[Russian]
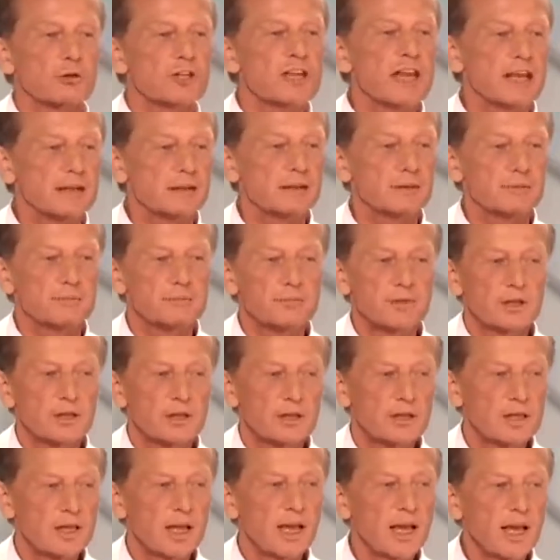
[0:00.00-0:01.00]
Нет,
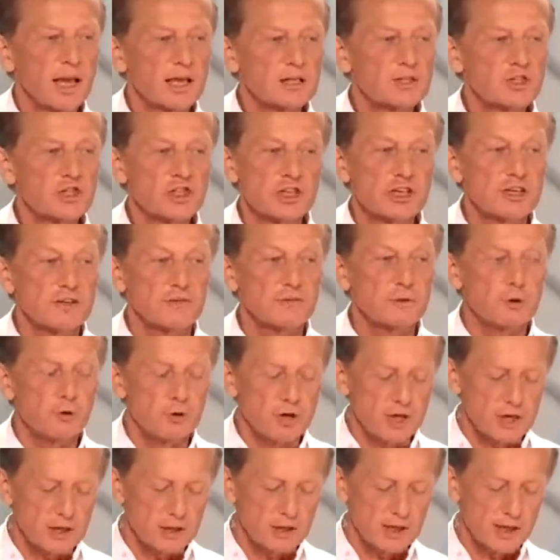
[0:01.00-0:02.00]
нет, жив
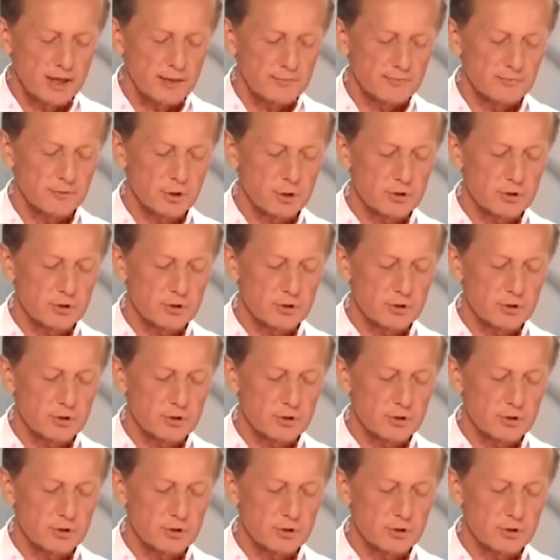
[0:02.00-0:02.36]
курилка.